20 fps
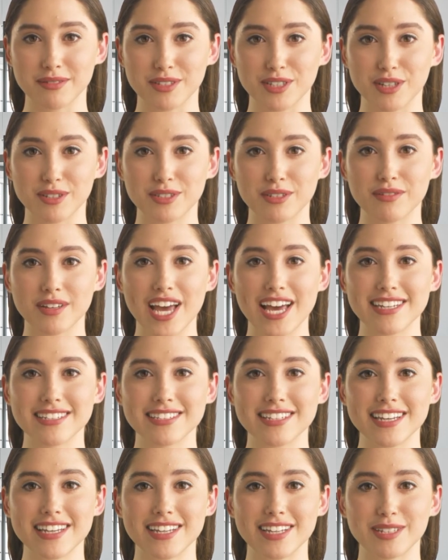non dovrà
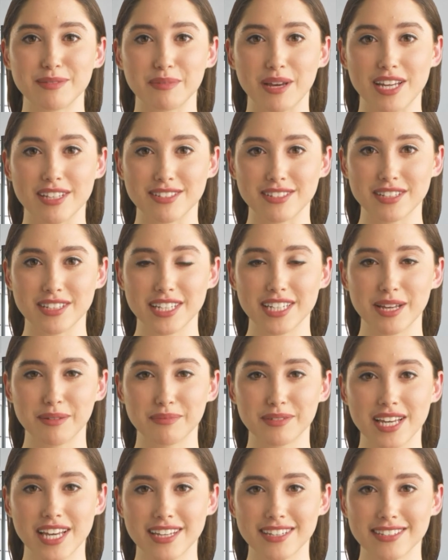essere disperso
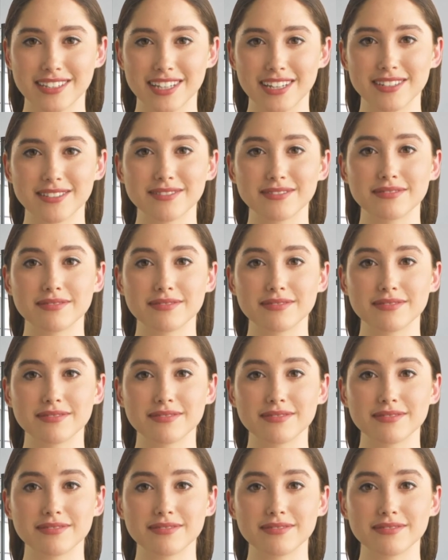nell'ambiente.